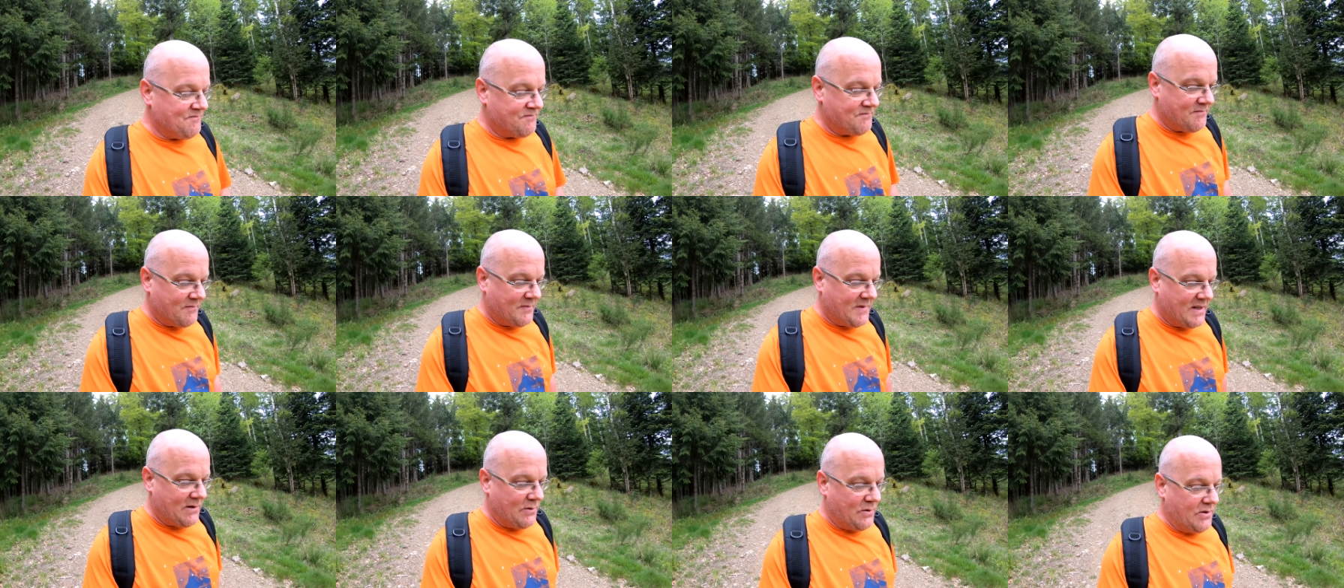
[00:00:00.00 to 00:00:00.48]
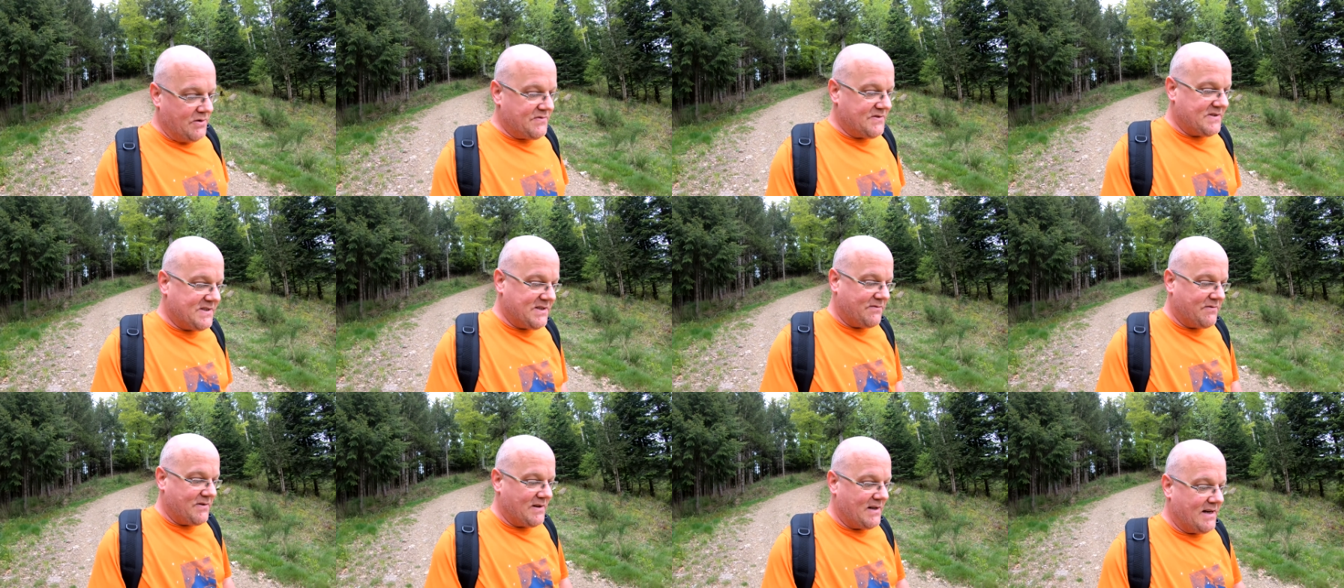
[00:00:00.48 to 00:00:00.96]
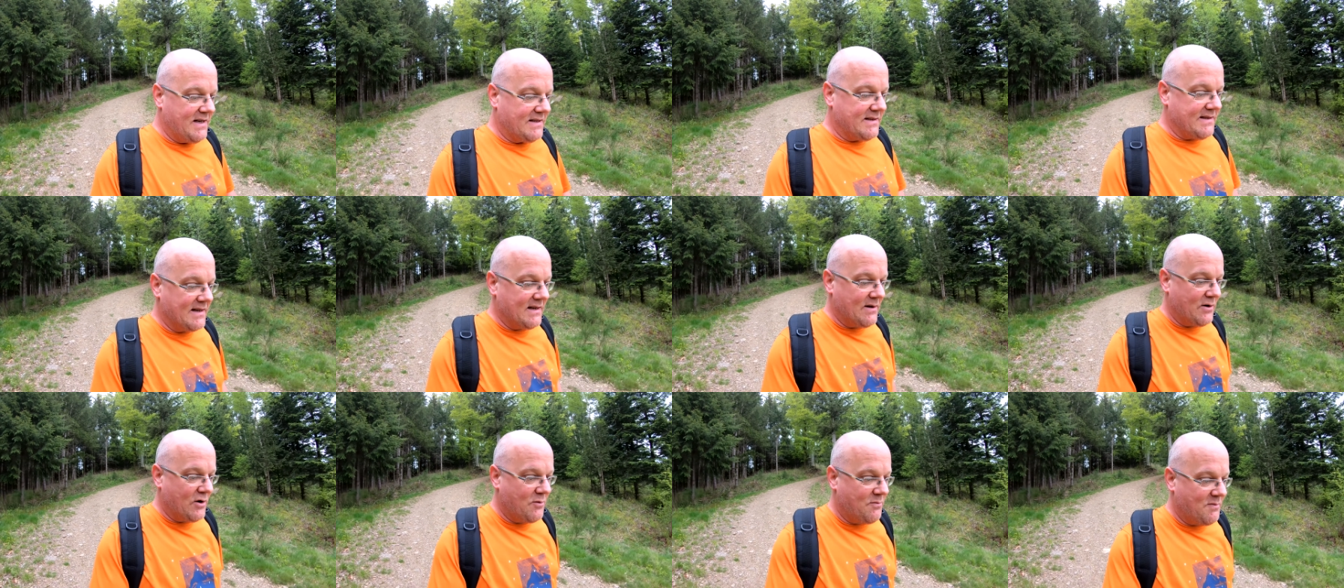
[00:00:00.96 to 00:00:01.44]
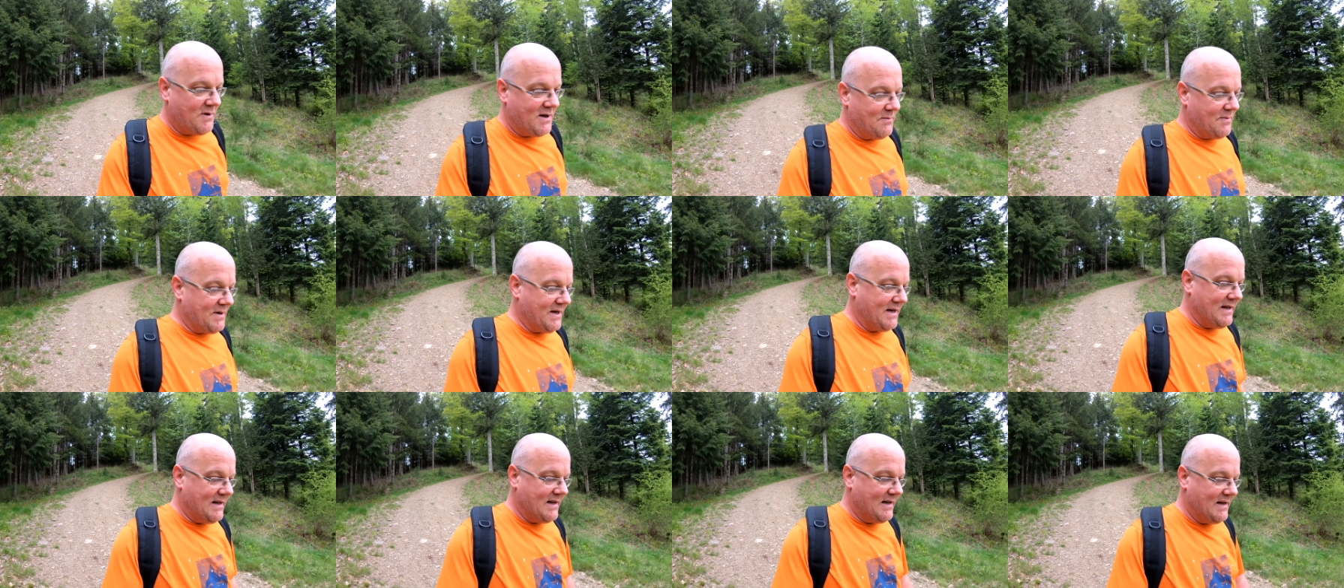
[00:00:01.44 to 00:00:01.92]
Man läuft sich vielleicht dann auch mal
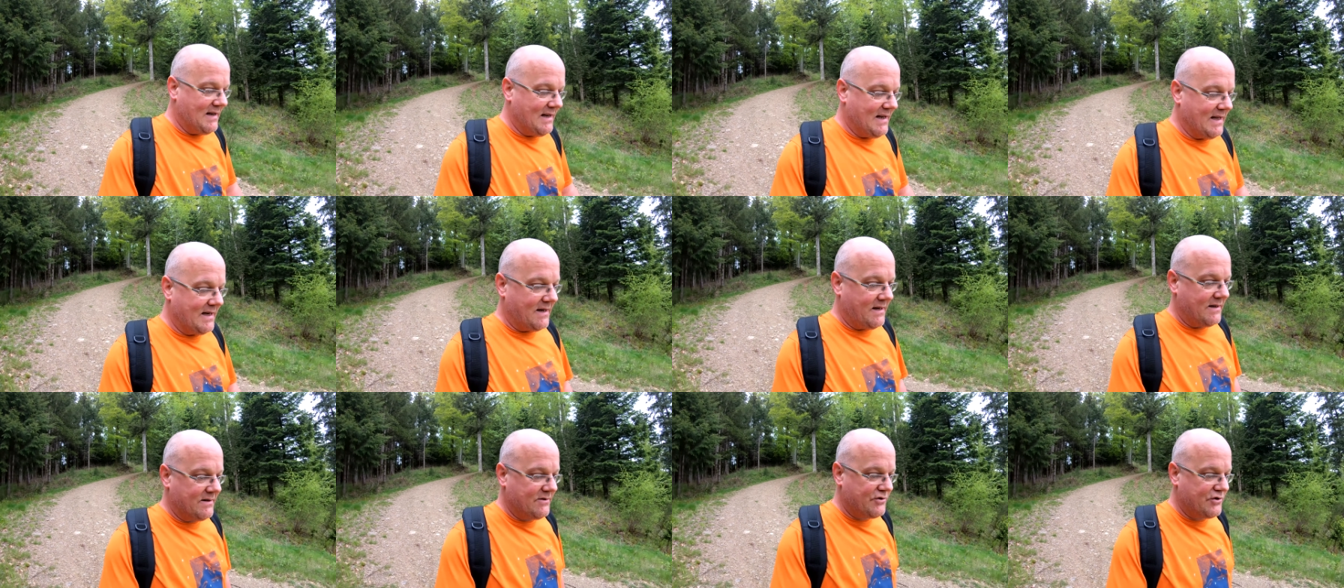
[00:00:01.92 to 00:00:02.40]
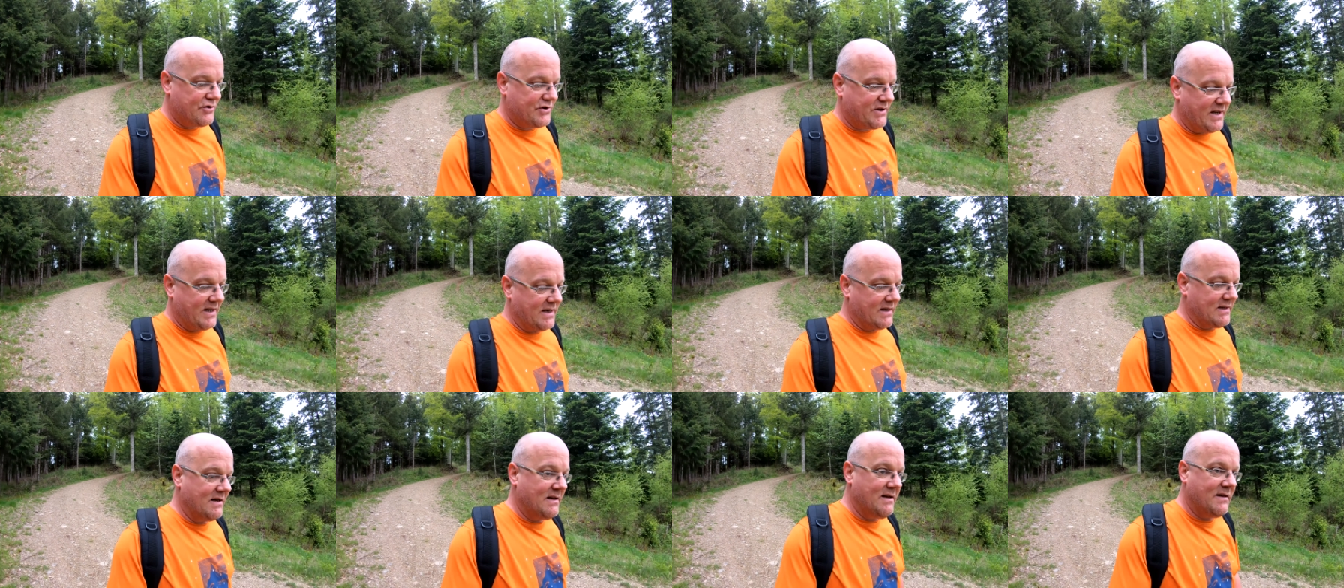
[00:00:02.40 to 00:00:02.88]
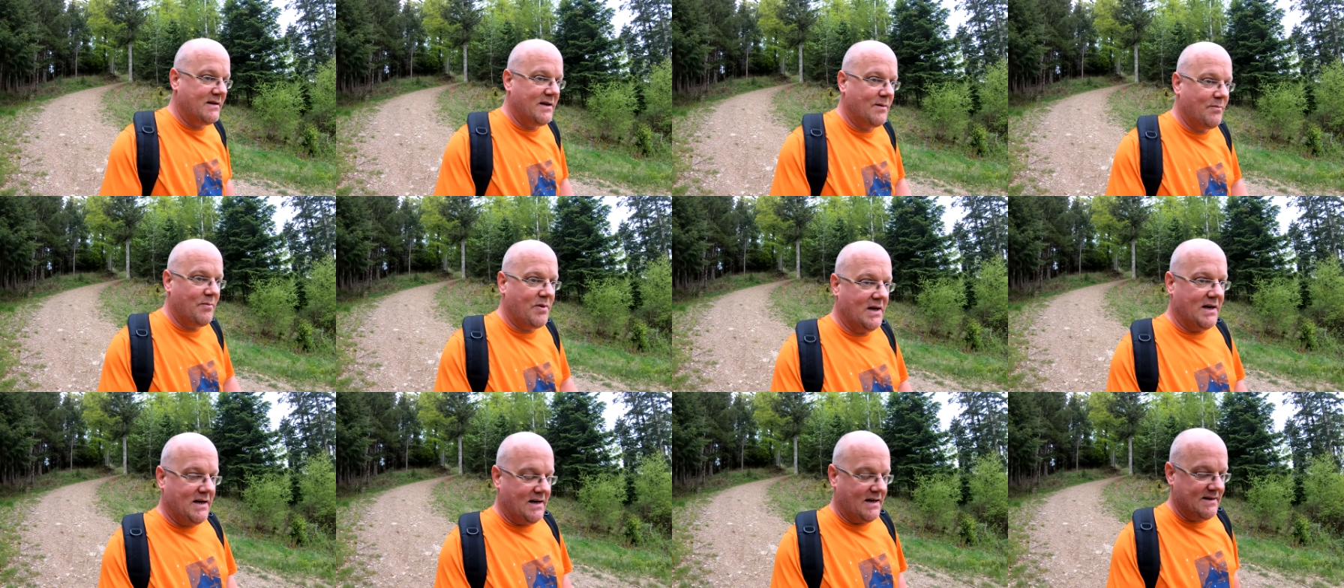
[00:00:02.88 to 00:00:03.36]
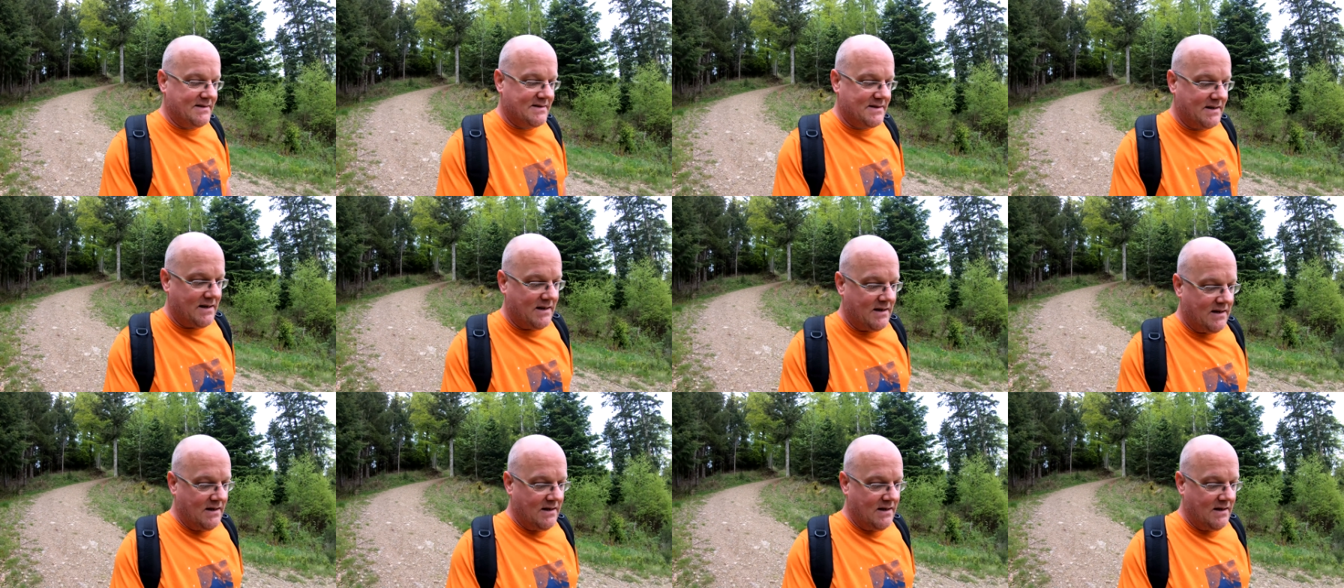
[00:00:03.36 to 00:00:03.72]
bei längeren Strecken eine Blase.